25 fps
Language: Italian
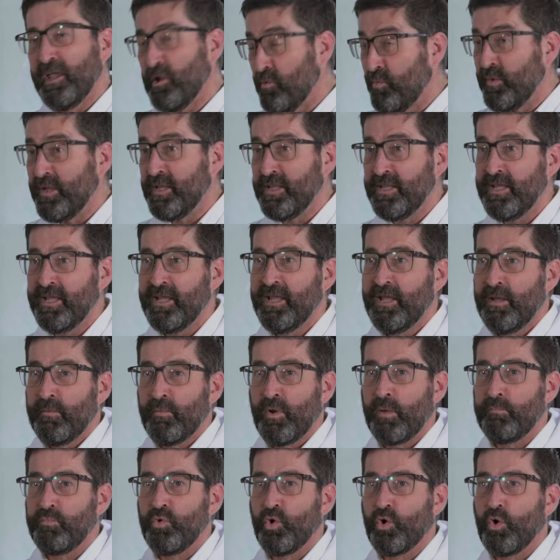e quindi
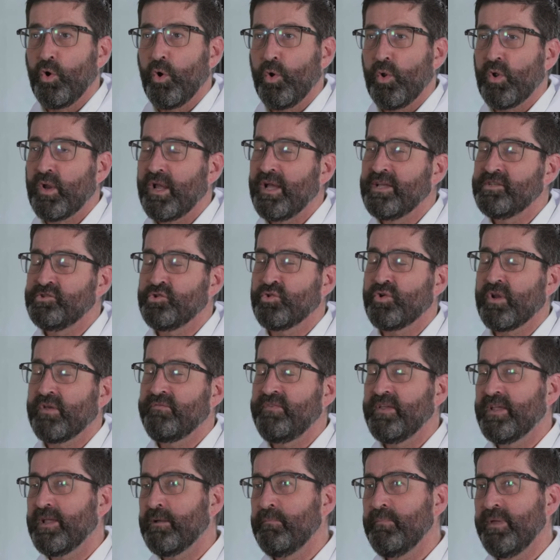proprio colloca
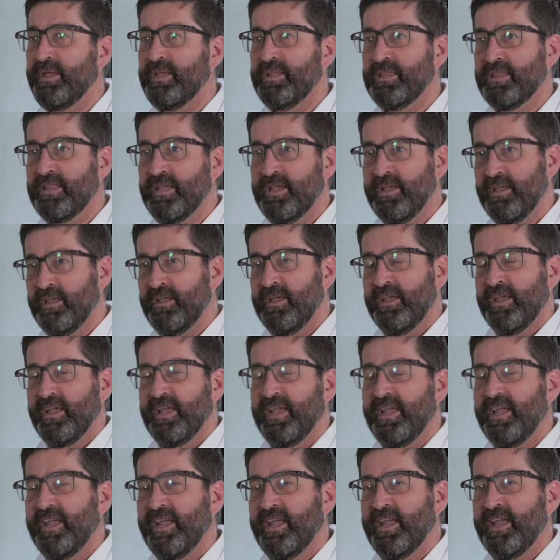geograficamente
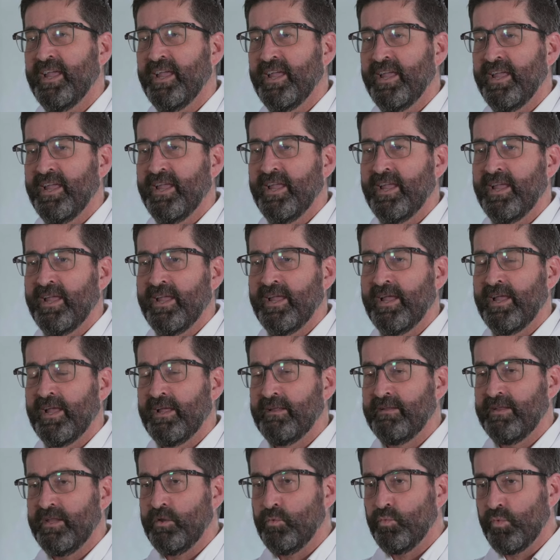
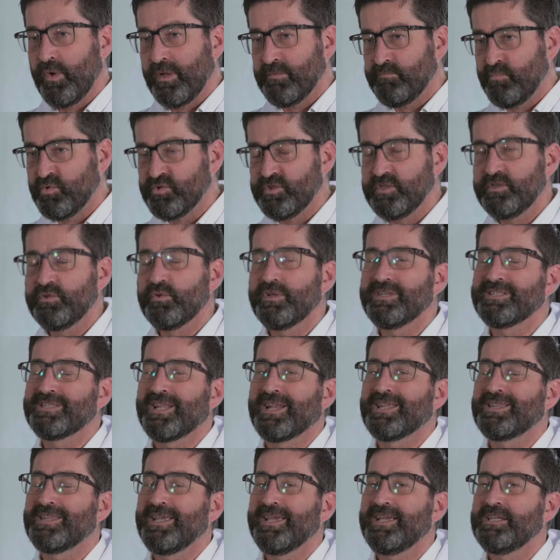eh, in una posizione
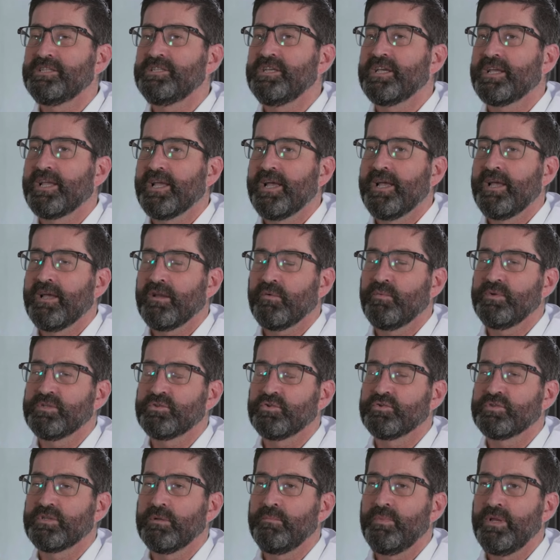strategica
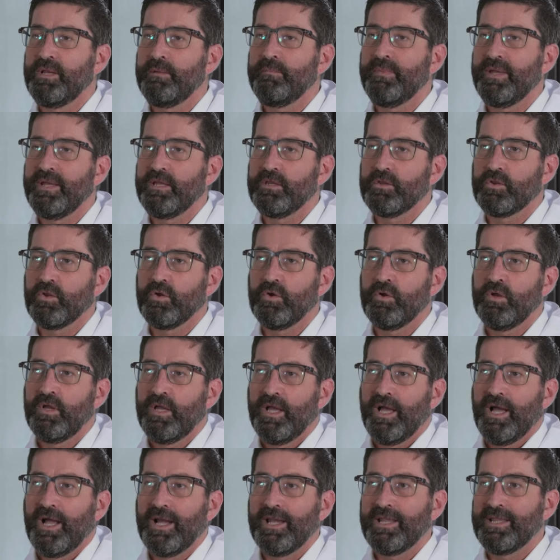questo stabilimento
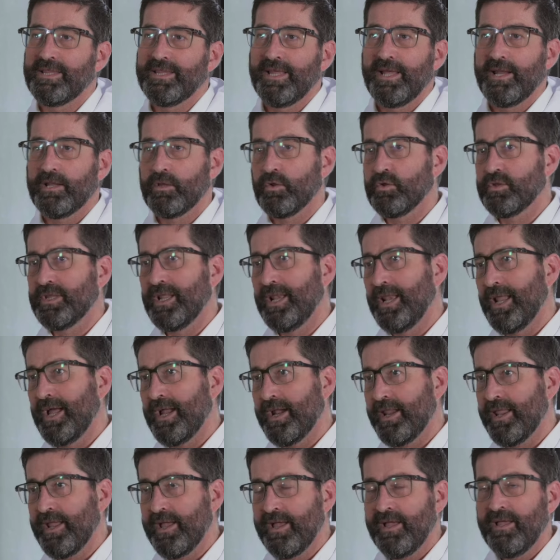all'interno
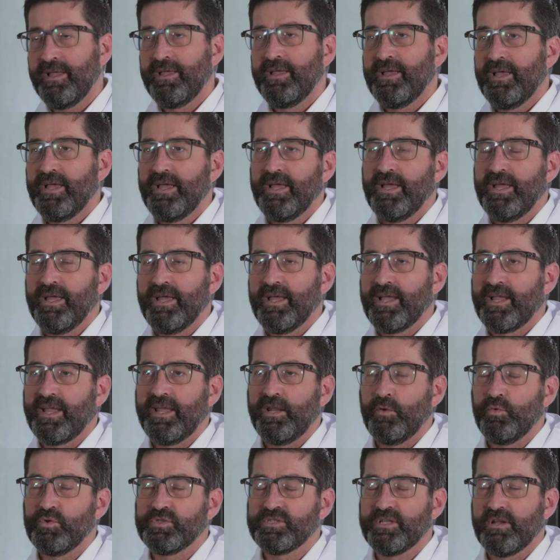dell'area eh,
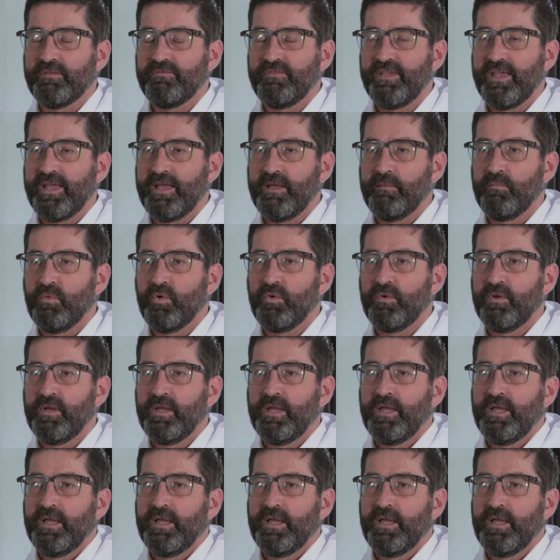che noi serviamo.